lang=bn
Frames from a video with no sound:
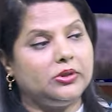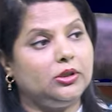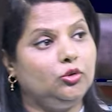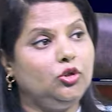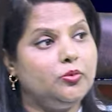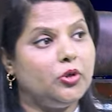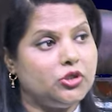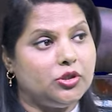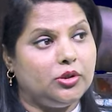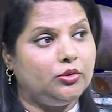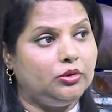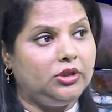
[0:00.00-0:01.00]
আমাদের দুই
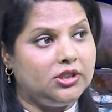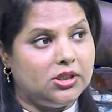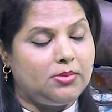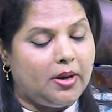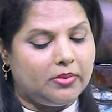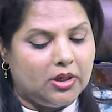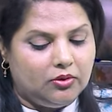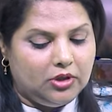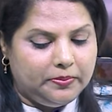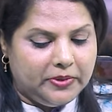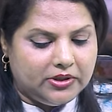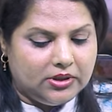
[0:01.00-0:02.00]
বছরের ঊর্ধ্বে যে
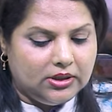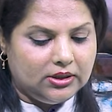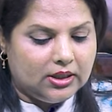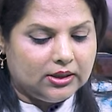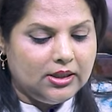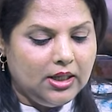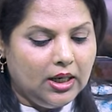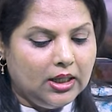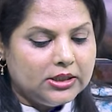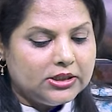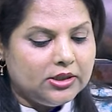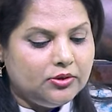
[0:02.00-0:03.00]
মামলাগুলি পেন্ডিং থাকে
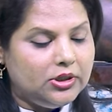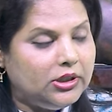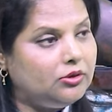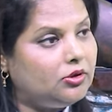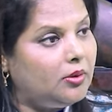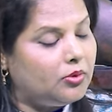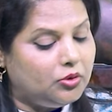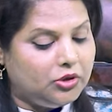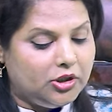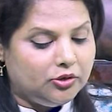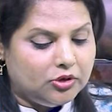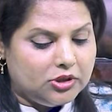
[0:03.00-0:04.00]
সেগুলি কিন্তু আমরা
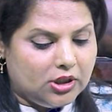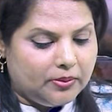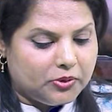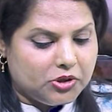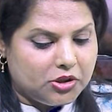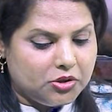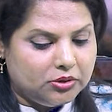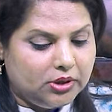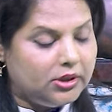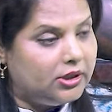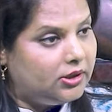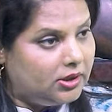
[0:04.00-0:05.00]
অতিরিক্ত জেলা প্রশাসকদের